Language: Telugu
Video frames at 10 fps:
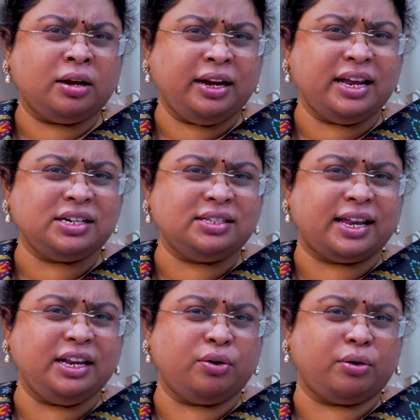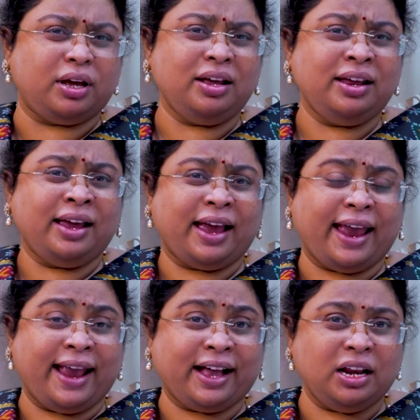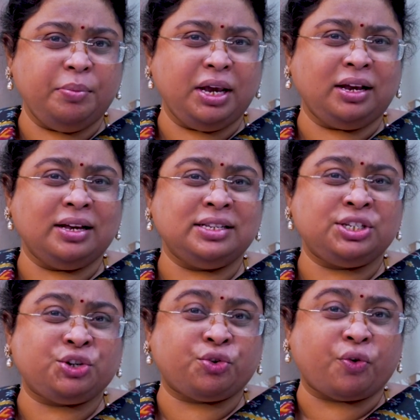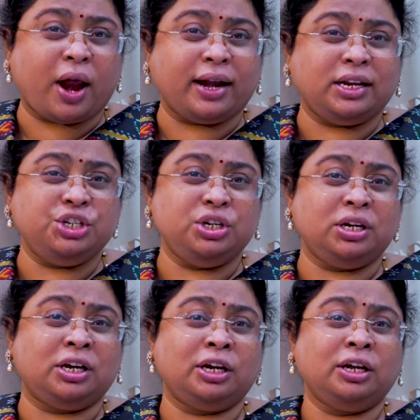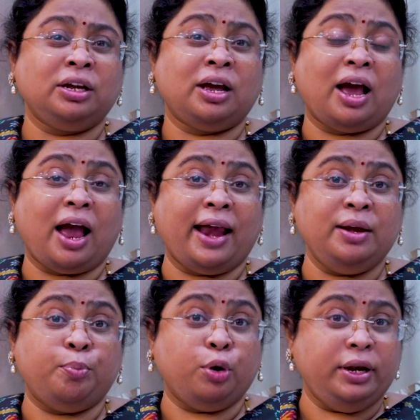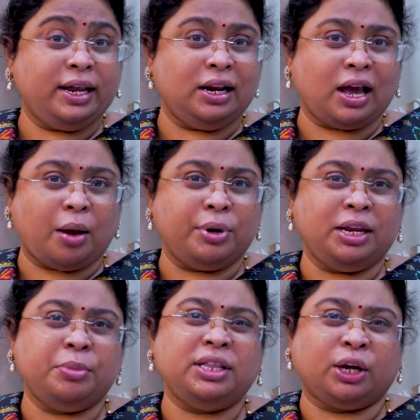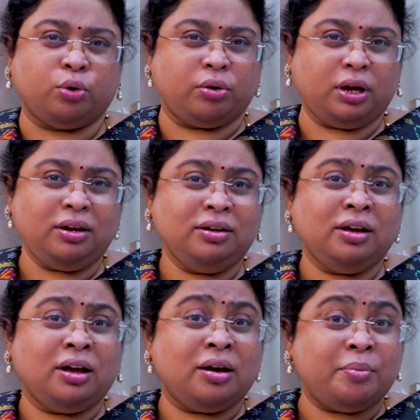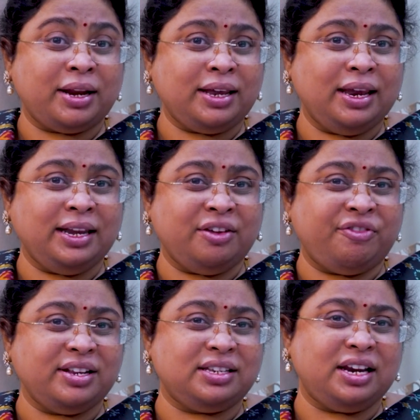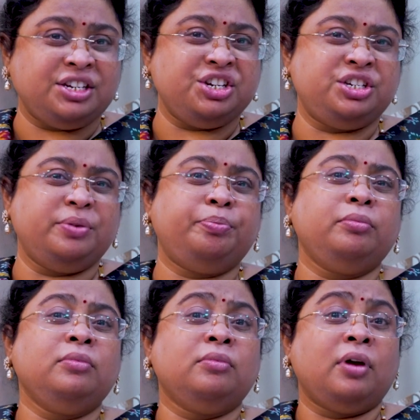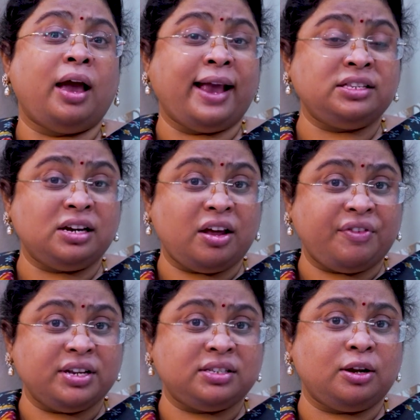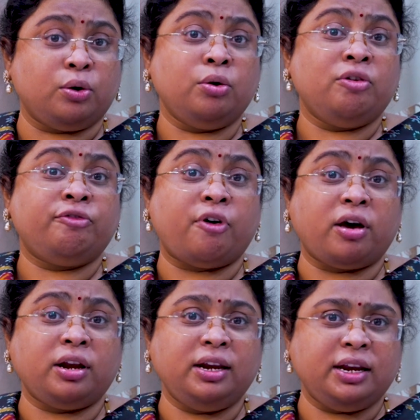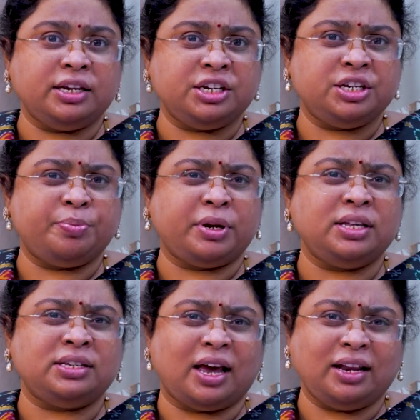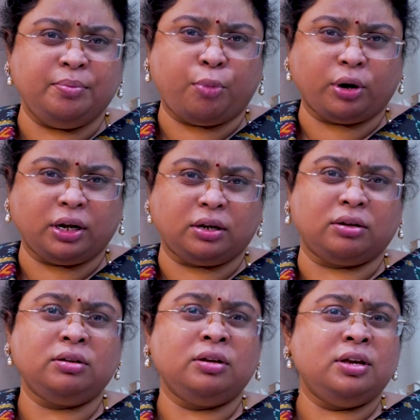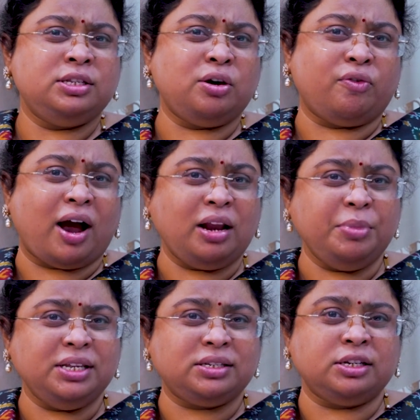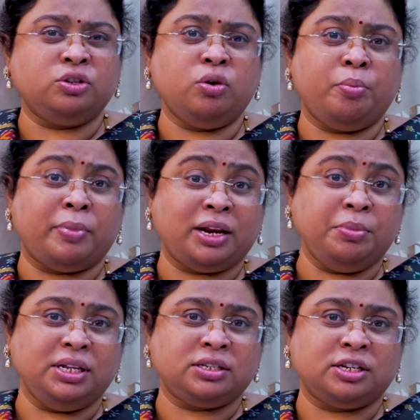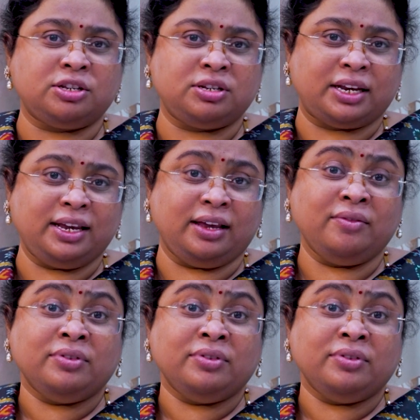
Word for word: రిలేషన్స్ అన్నీ కూడా ఎకనమిక్ స్ట్రాటజిక్ అండ్ పొలిటికల్ కాబట్టి మీద ఎక్కువగా మనకి డిఫెన్స్ రిలేషన్షిప్ ఎక్స్టర్నల్ అఫైర్స్లో ఫారెన్ రిలేషన్షిప్ అనేది చాలా ఇంపార్టెంట్ సో వాళ్ళ మినిస్టర్స్ మన మినిస్టర్స్ జరిగి